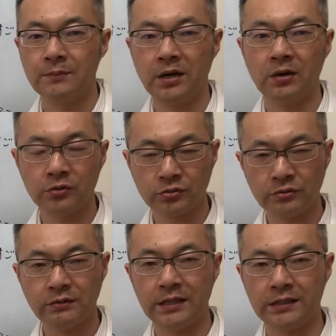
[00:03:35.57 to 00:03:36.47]
まあ、ほ
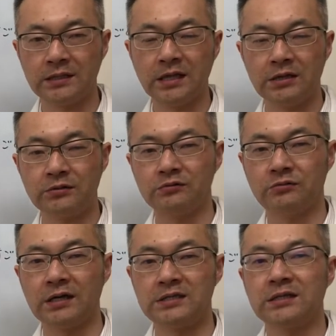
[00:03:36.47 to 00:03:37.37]
とんどがね体力
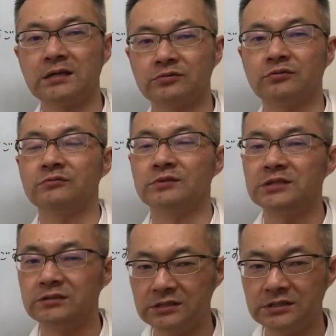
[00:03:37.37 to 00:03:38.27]
とか自我不足
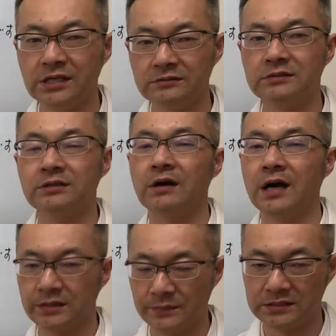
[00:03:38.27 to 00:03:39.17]
しすぎているっていうの
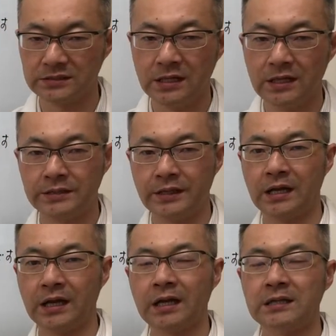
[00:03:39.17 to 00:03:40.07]
がありますだ
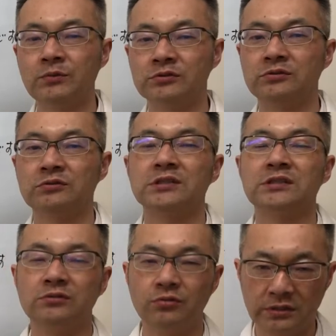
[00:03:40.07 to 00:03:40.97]
から体もずっと
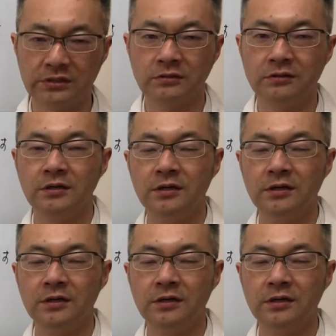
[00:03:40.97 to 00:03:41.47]
しんどいと